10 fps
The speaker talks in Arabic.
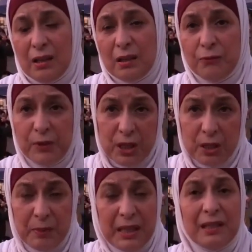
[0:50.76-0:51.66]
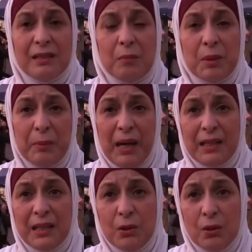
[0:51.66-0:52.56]
طفل سمين اكثر من 4
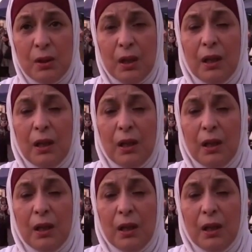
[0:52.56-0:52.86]
كيلو